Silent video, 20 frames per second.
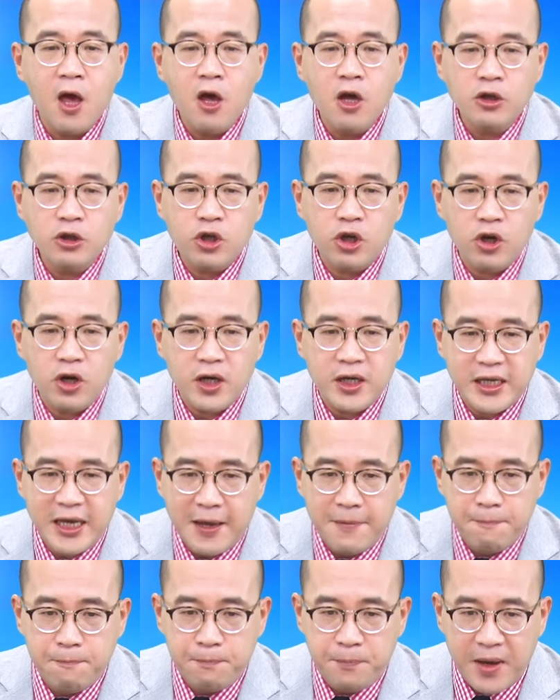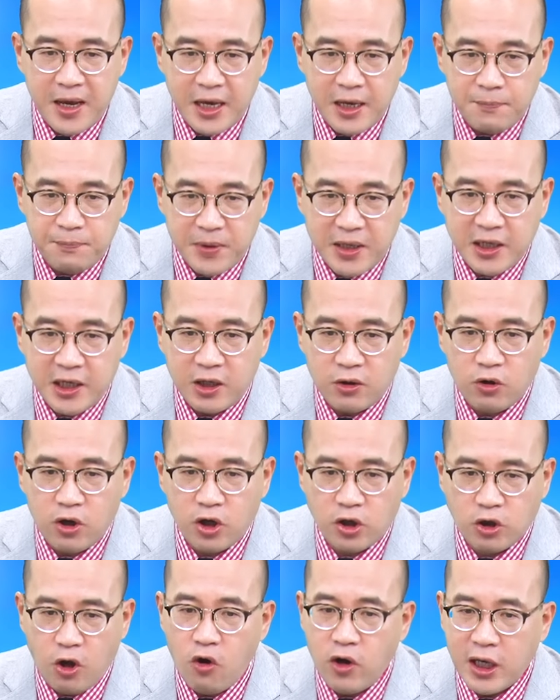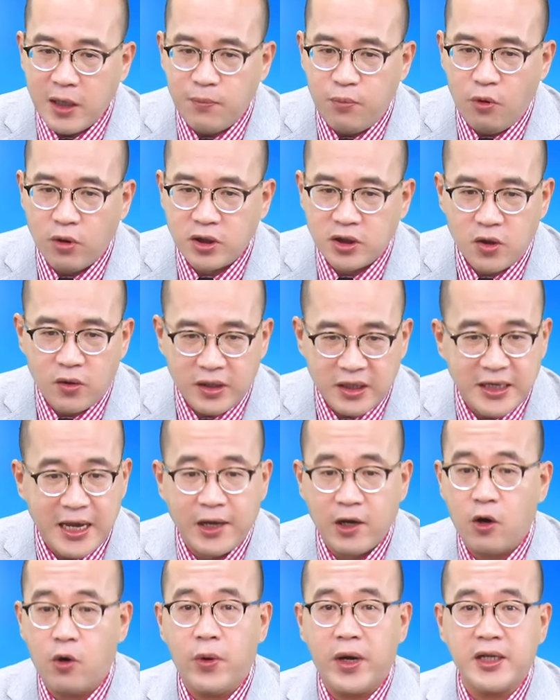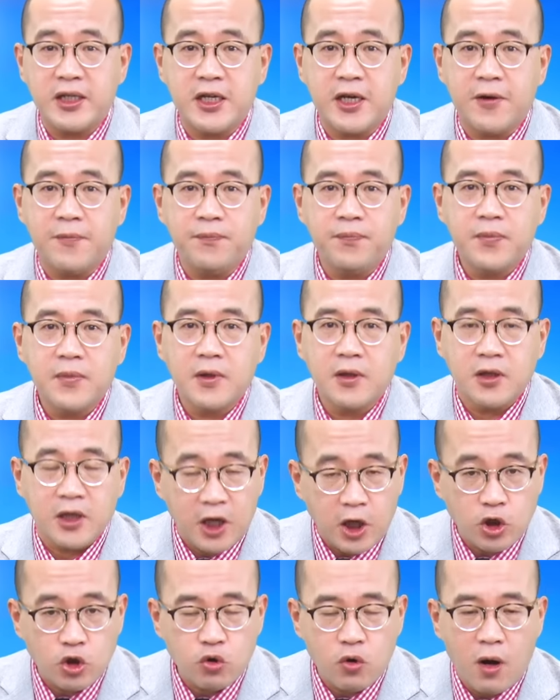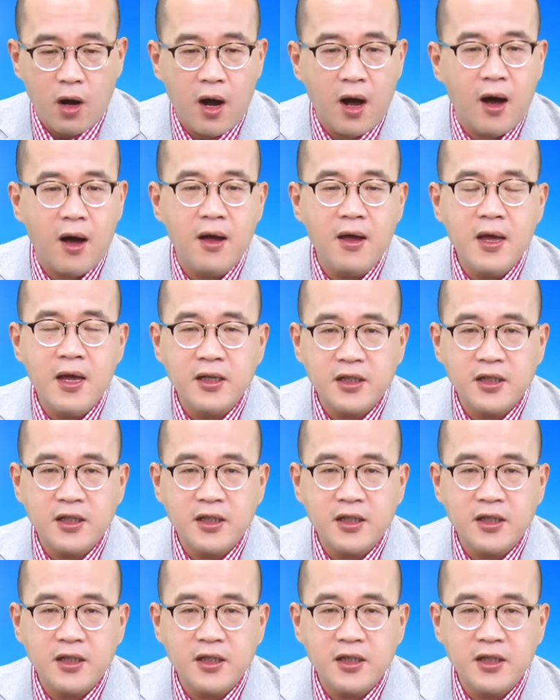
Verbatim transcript: 去年杯柄理论攻一波之后一样有回撤，清楚哦哈。